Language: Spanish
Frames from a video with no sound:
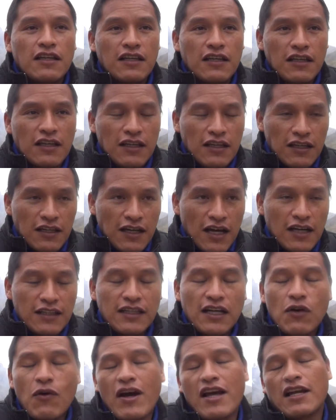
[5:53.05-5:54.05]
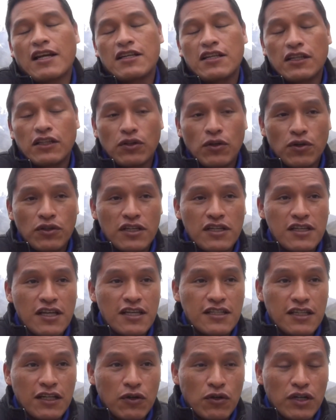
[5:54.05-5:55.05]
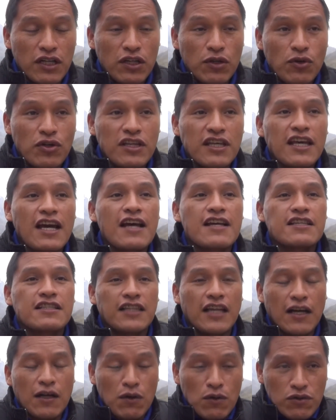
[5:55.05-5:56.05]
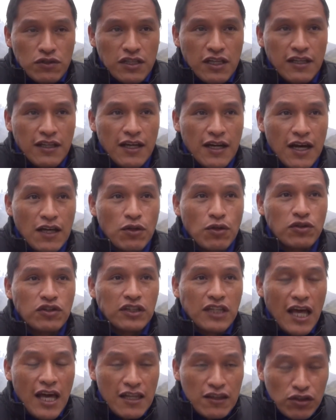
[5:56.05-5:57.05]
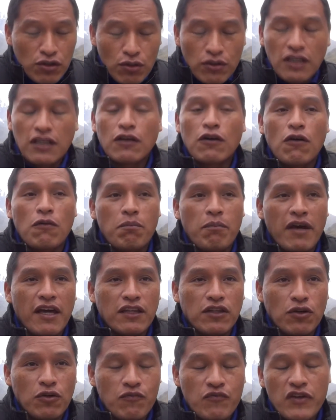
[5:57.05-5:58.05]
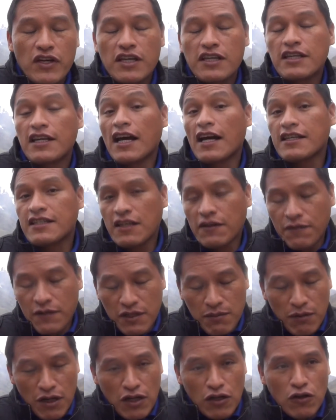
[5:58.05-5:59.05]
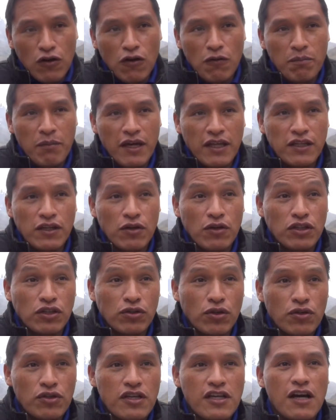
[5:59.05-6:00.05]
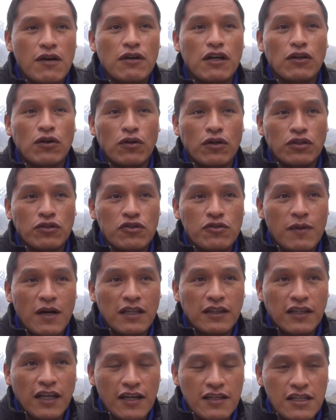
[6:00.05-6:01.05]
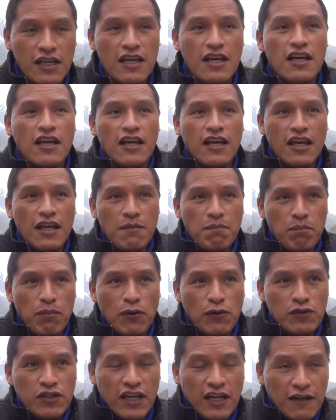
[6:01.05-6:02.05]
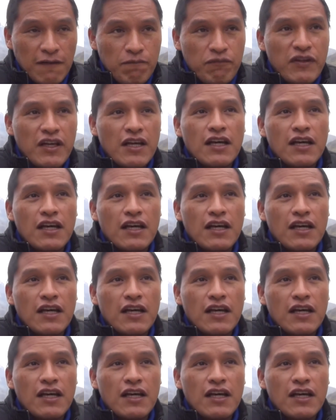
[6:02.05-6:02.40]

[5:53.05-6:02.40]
y Andahuaylas. Entonces, ese corredor ya está considerado dentro del convenio, ya se ha firmado el convenio, entonces ahora lo que nos falta es impulsar